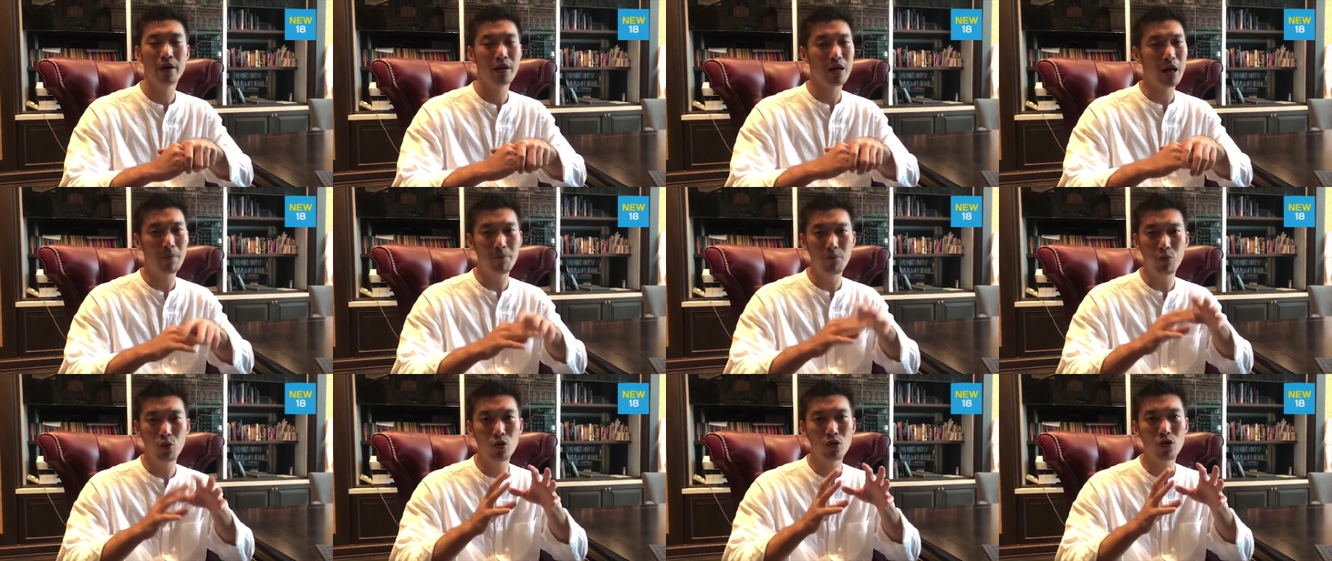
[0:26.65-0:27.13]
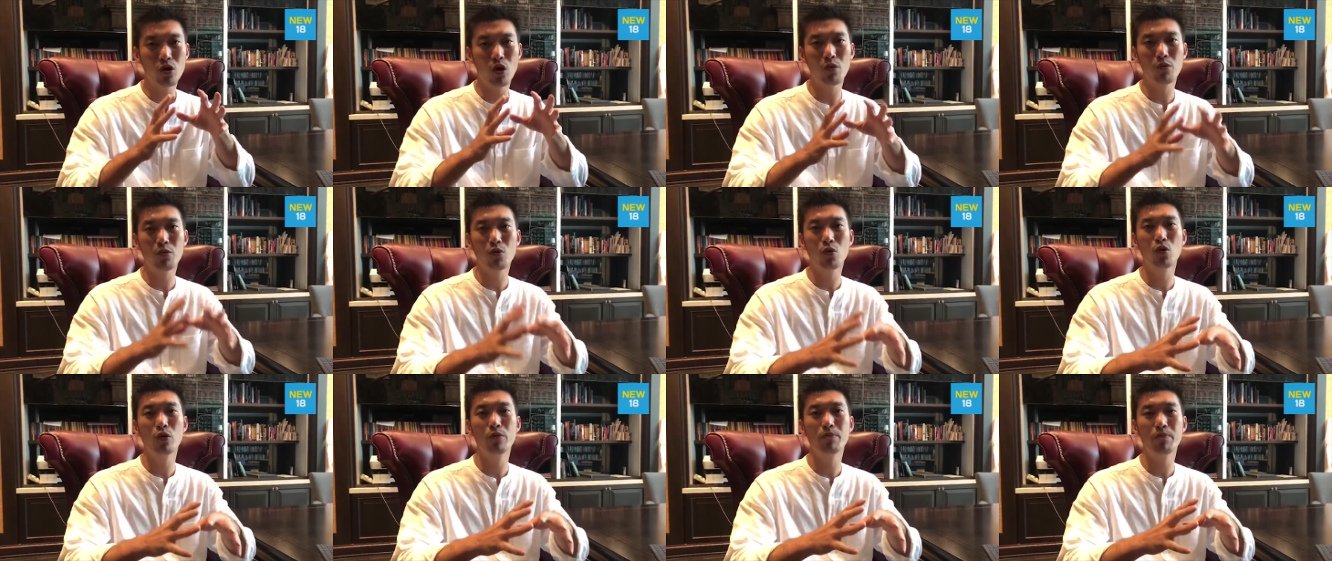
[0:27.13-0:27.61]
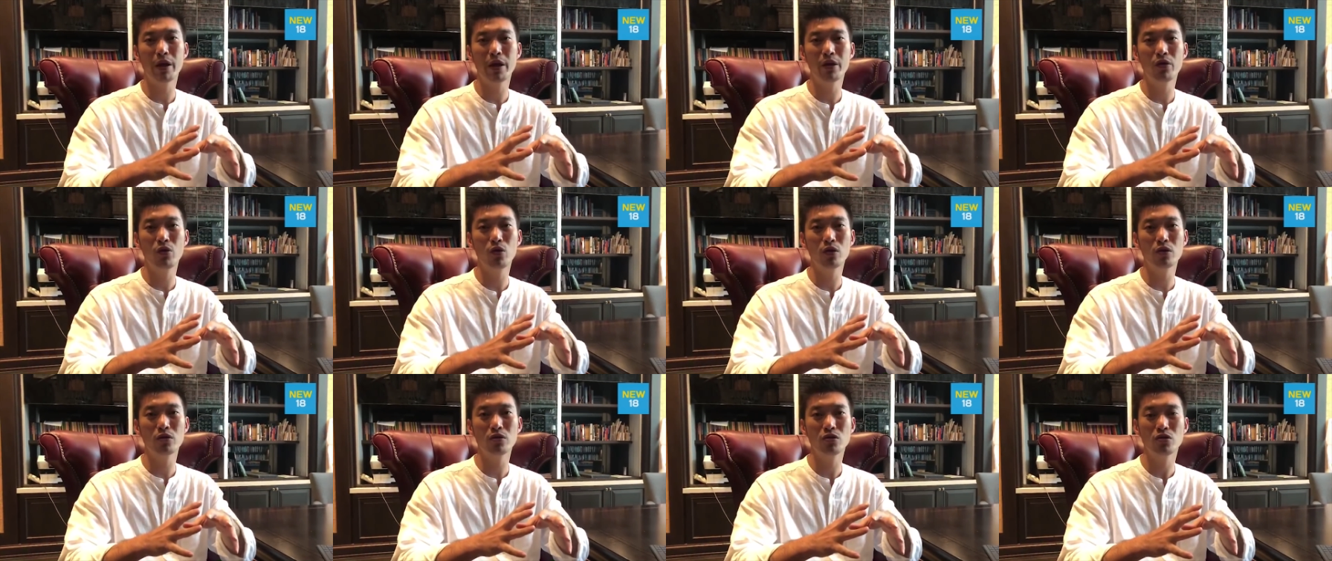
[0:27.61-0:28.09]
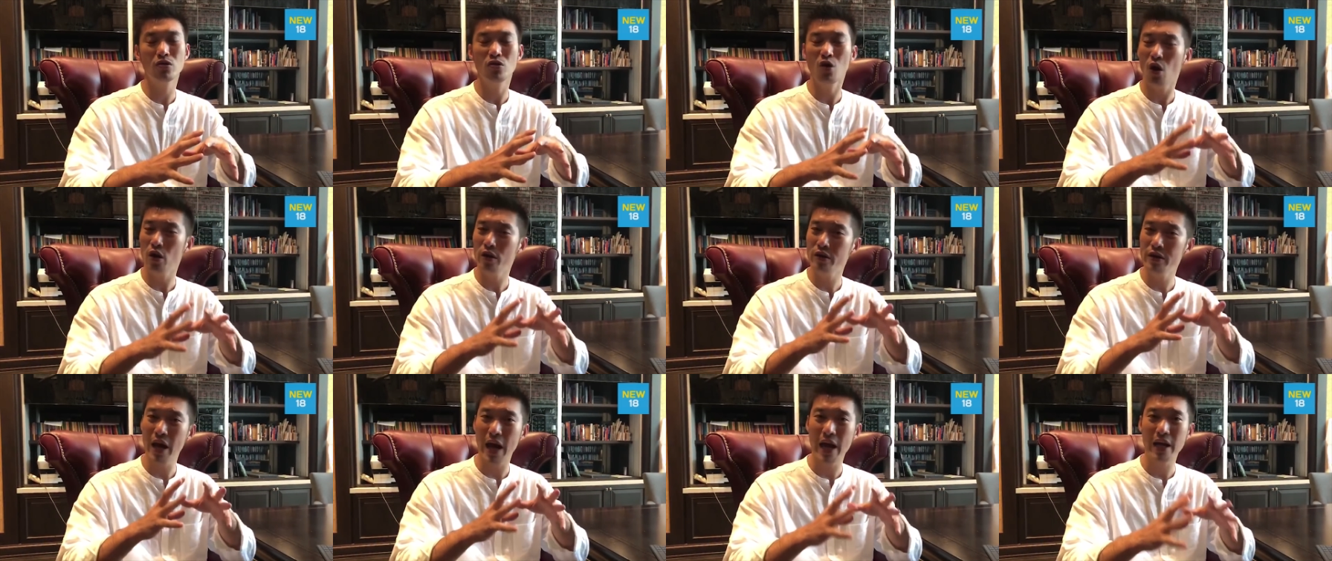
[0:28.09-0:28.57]
คำพูดของคุณประยุทธ์ย้อ
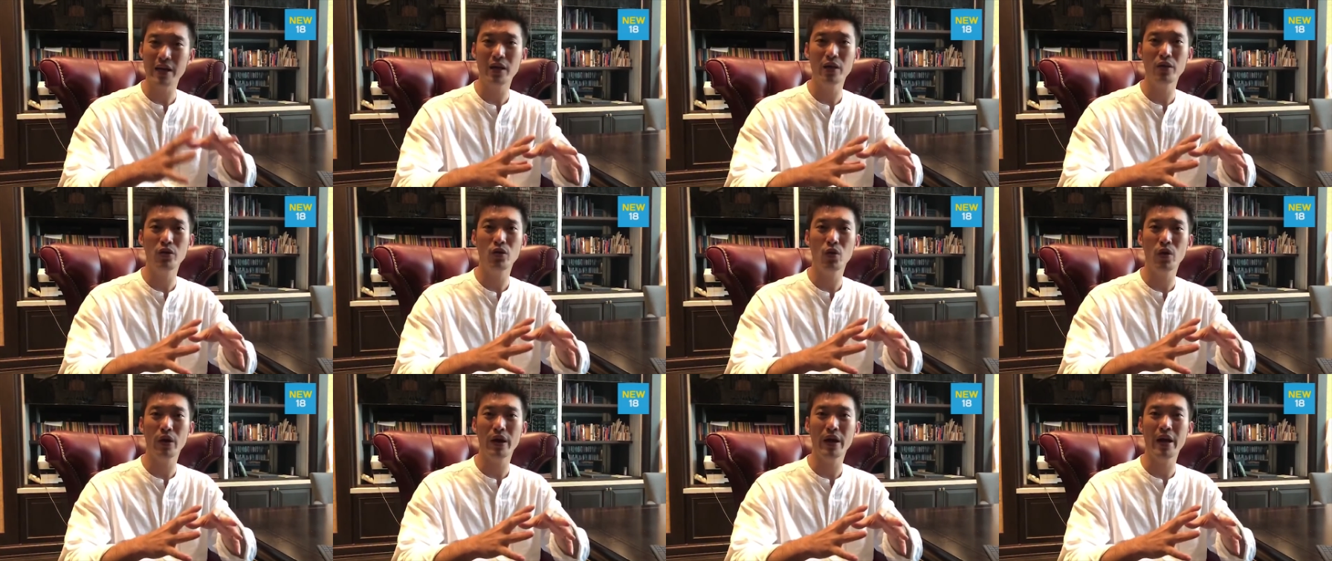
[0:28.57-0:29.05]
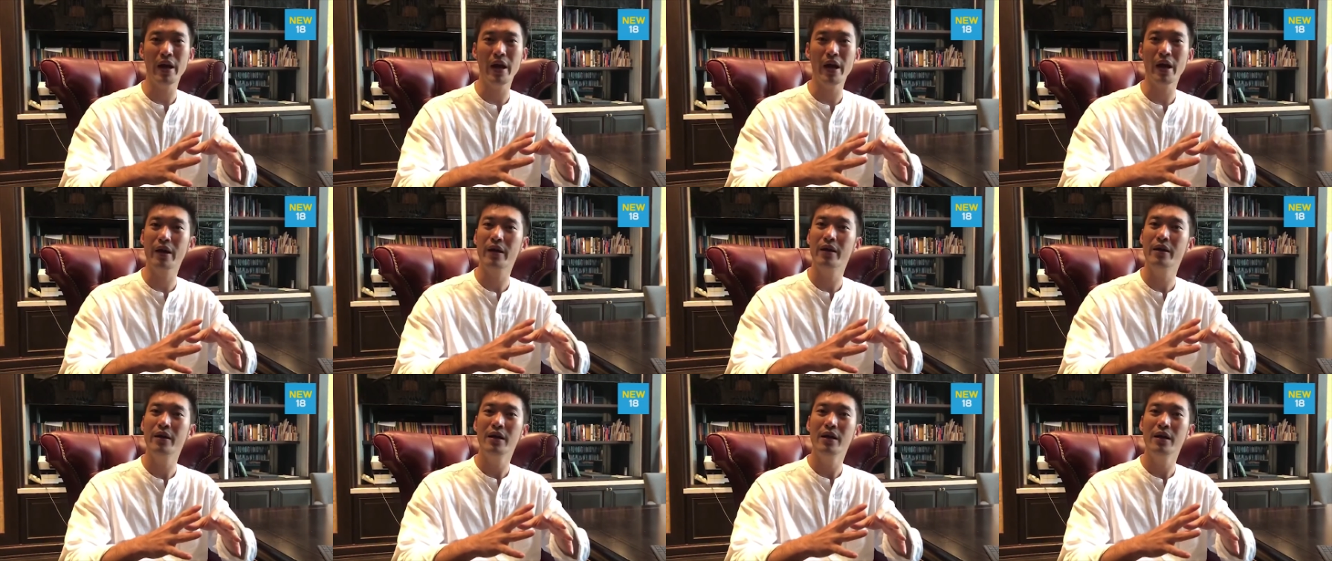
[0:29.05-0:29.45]
นแย้งในตัวเอง